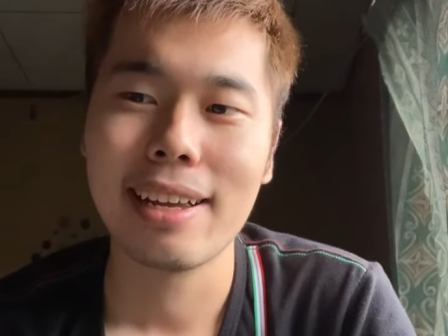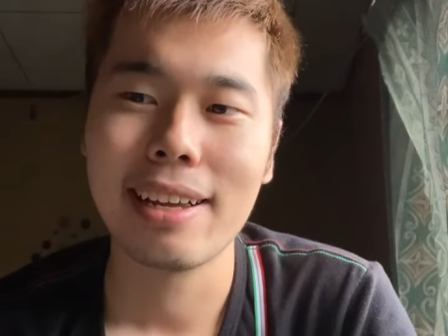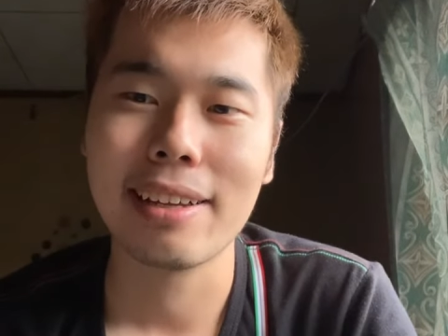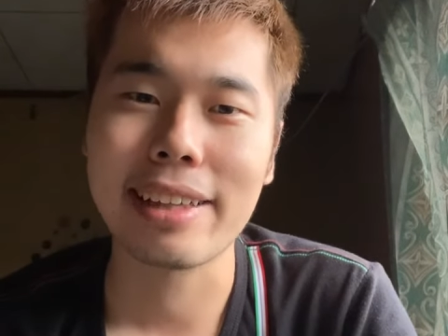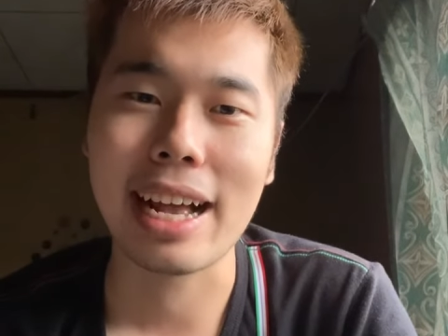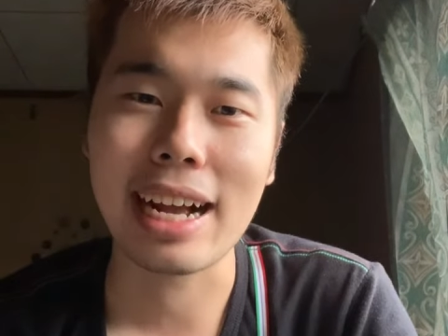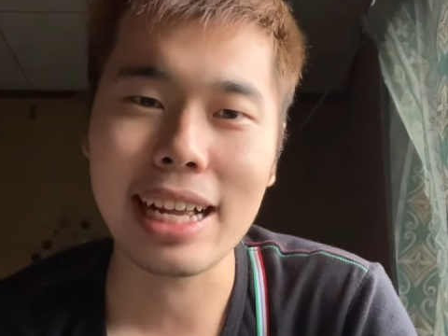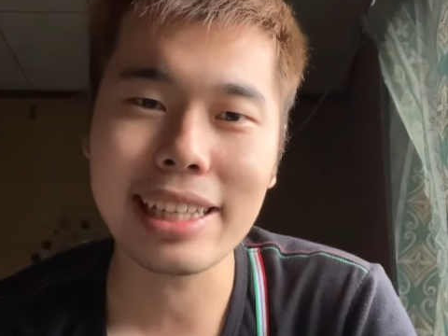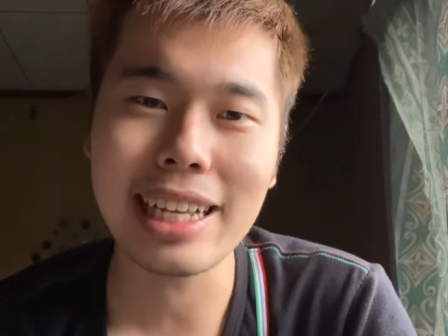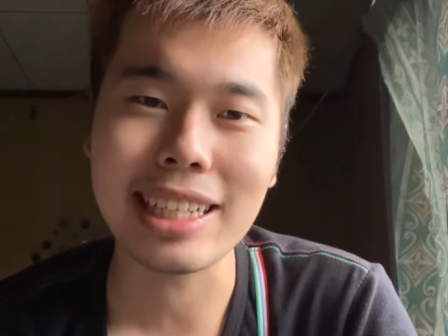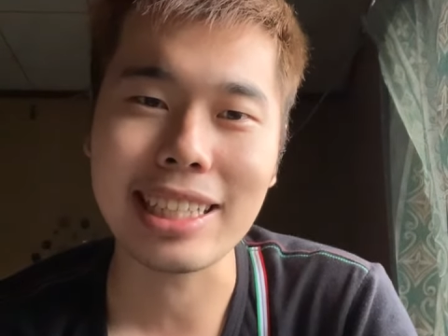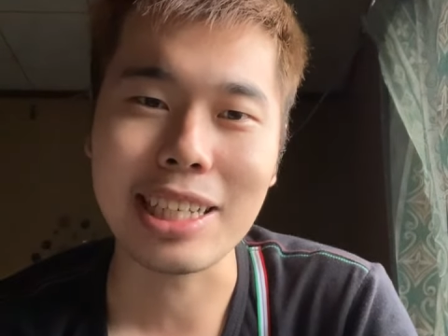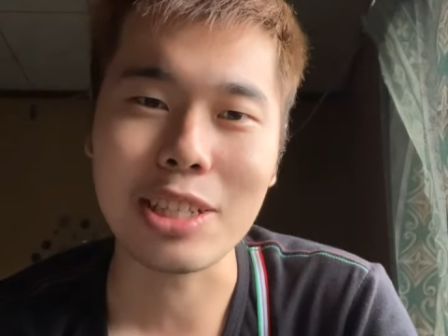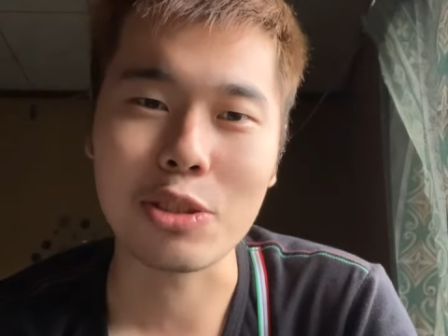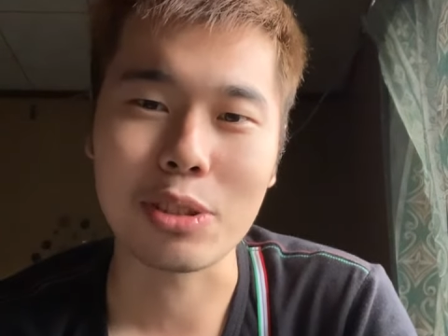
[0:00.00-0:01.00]
中谷
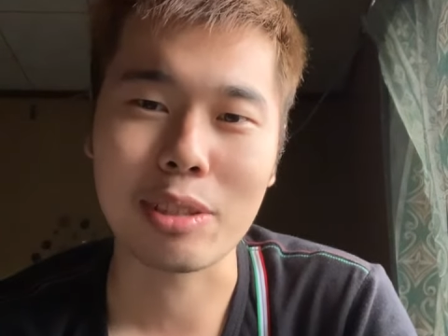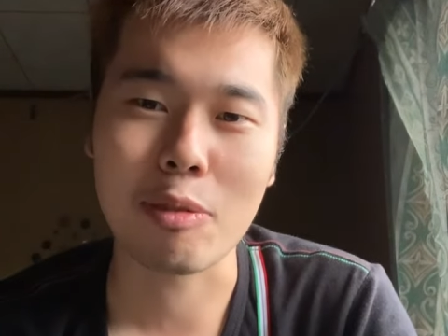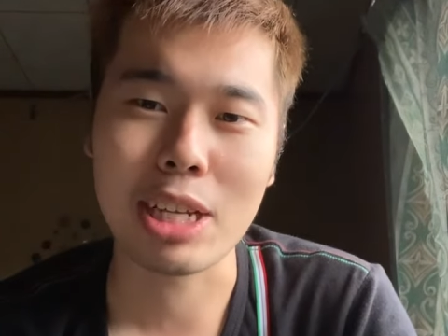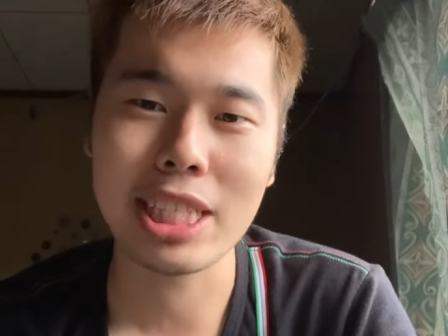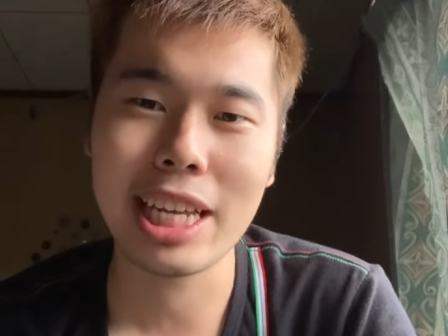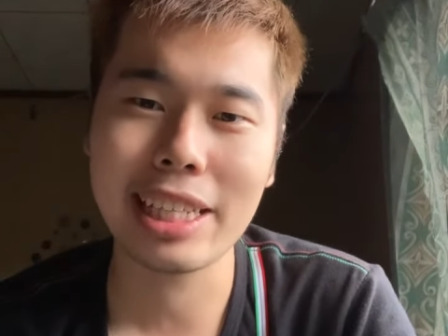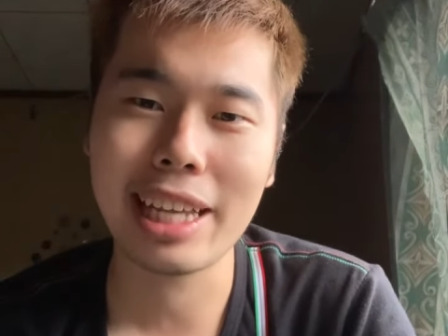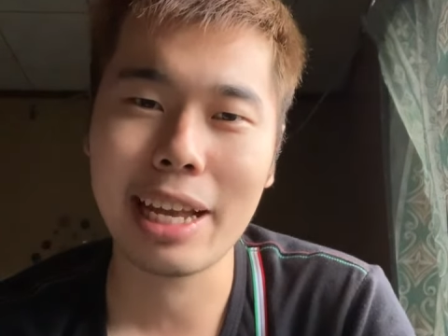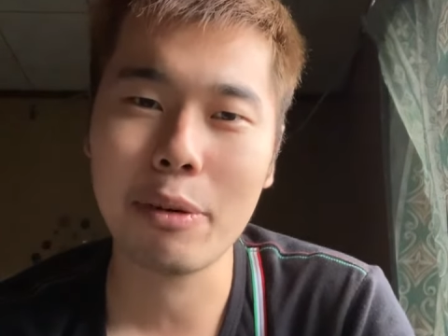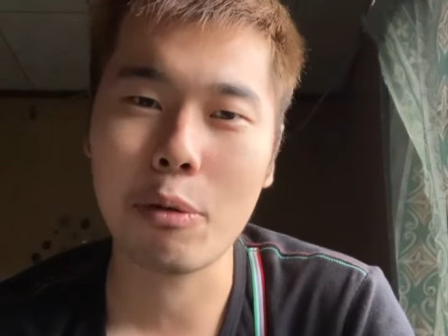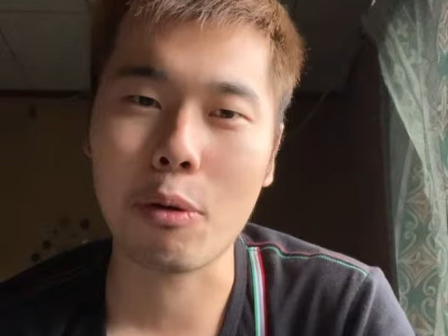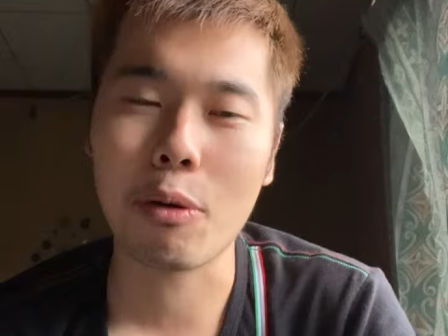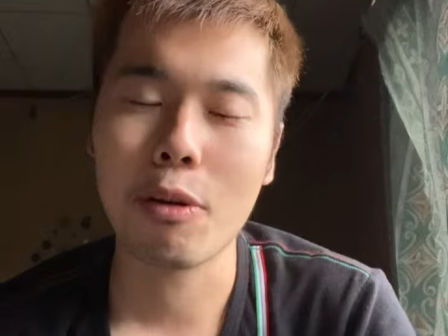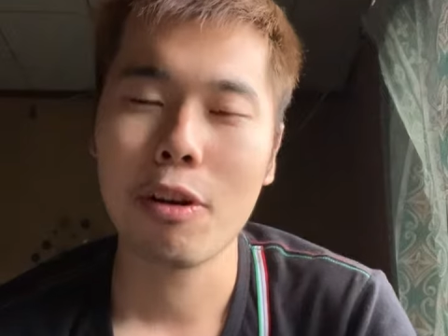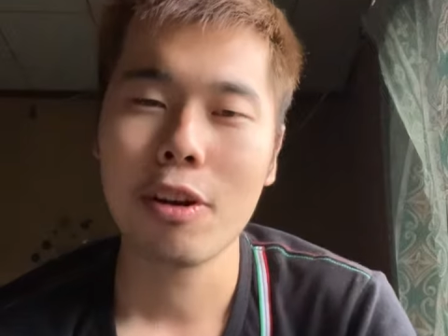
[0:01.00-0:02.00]
選手、忘れ大
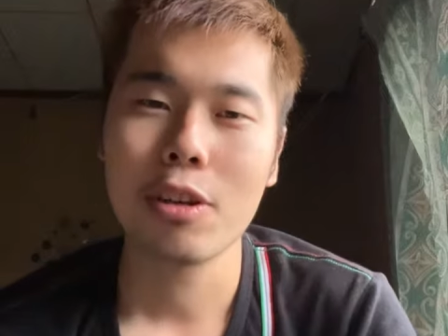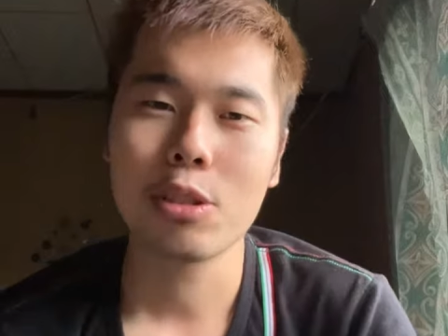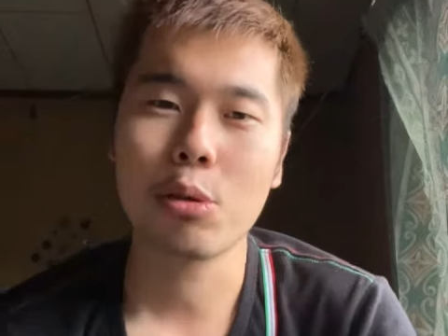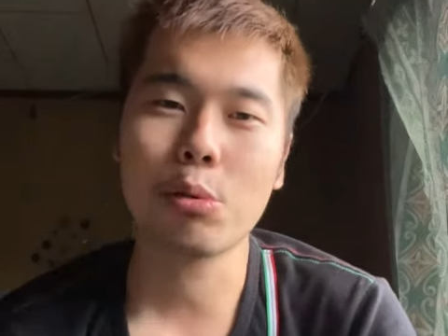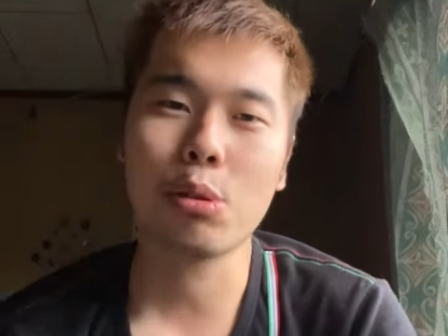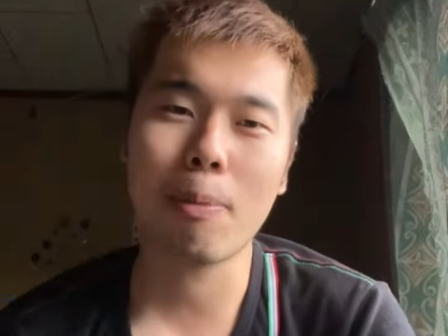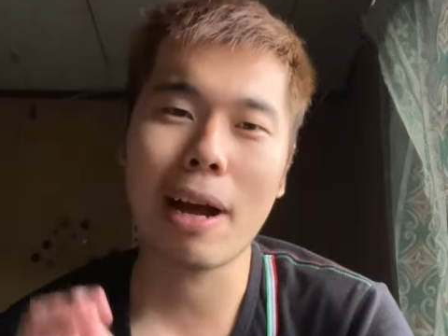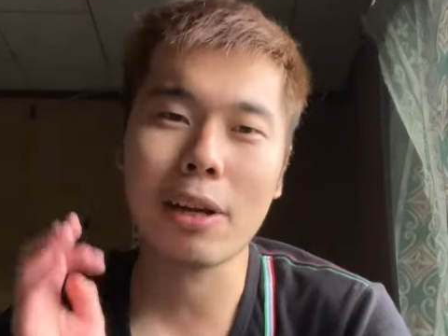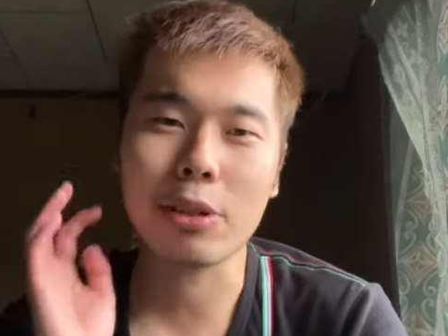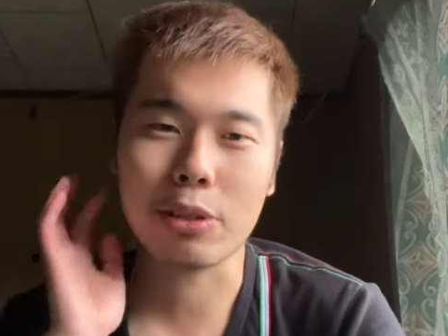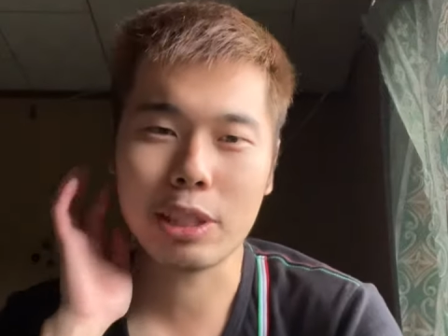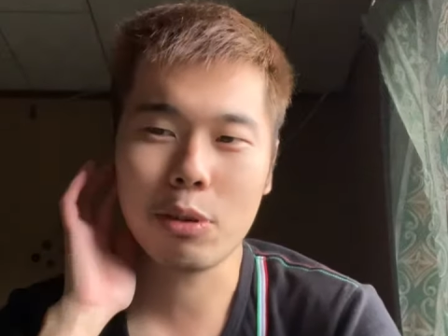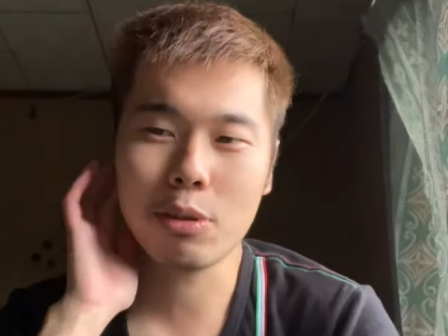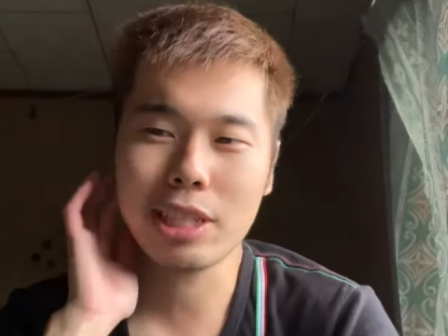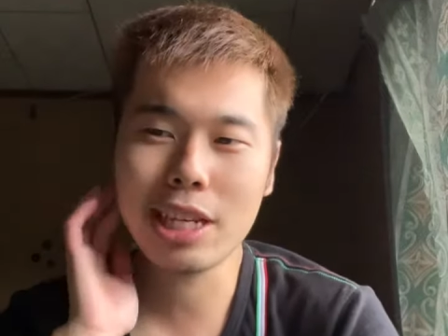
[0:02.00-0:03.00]
砲、ソフトバンクの
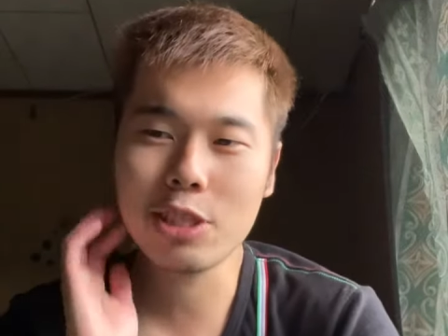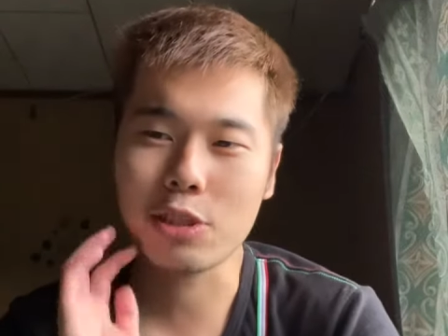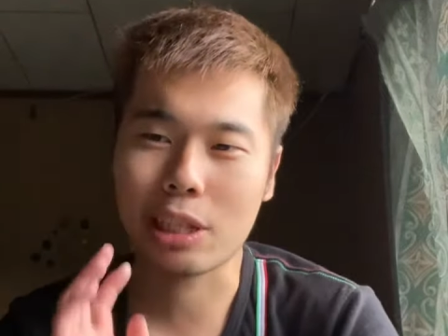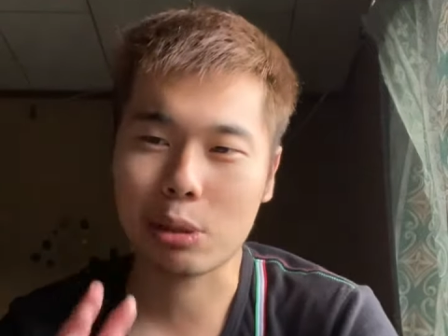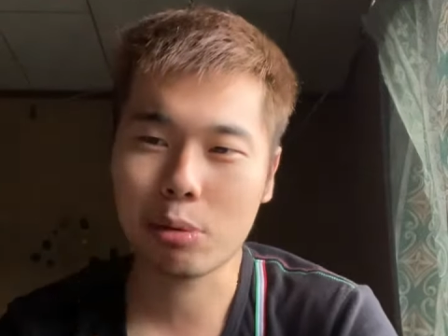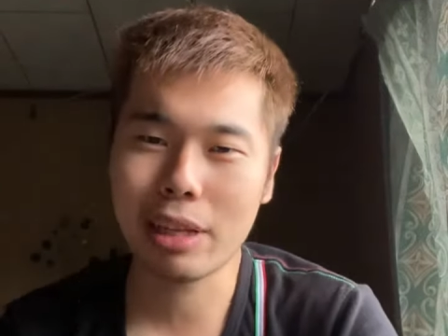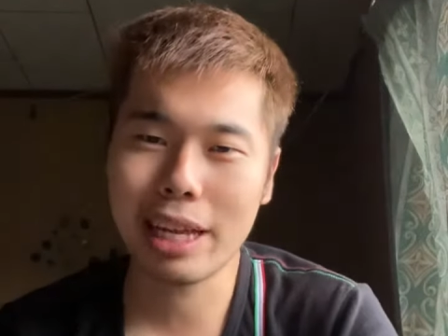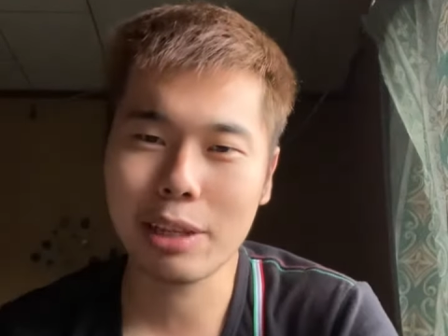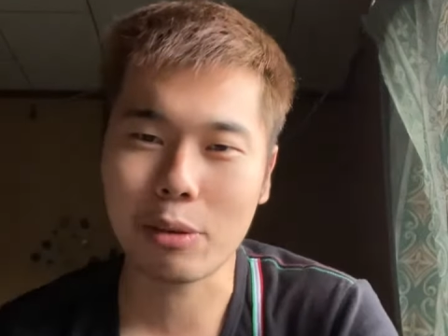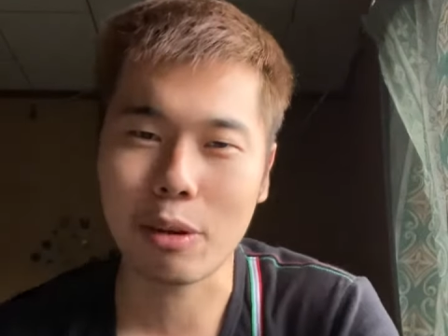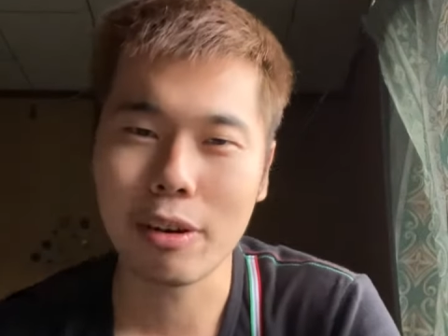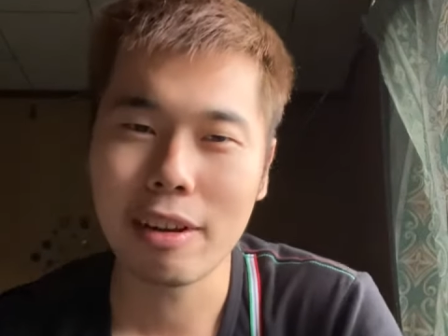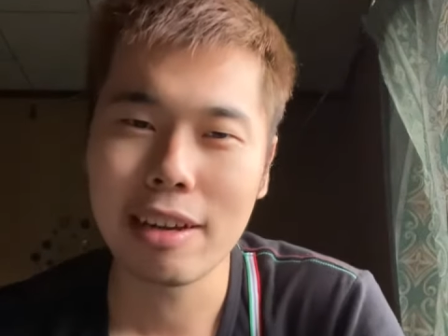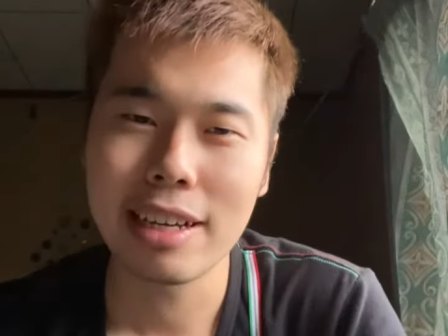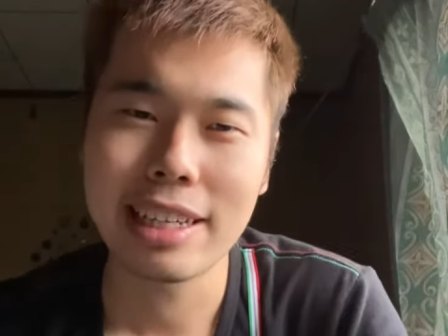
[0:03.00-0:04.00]
日本選手がトレード。